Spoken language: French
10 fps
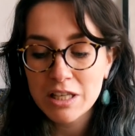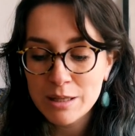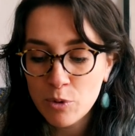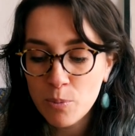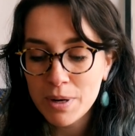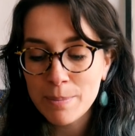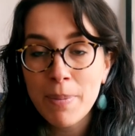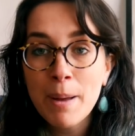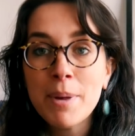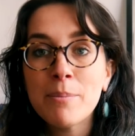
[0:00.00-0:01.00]
qui ne me plaît
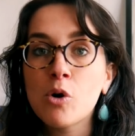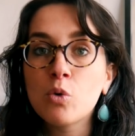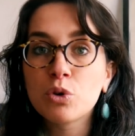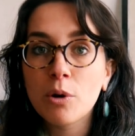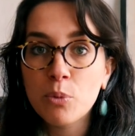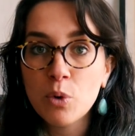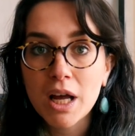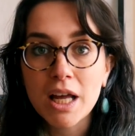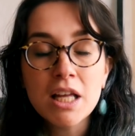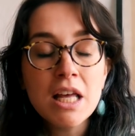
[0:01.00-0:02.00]
pas, même en
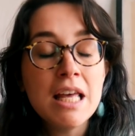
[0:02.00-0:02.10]
contemporain.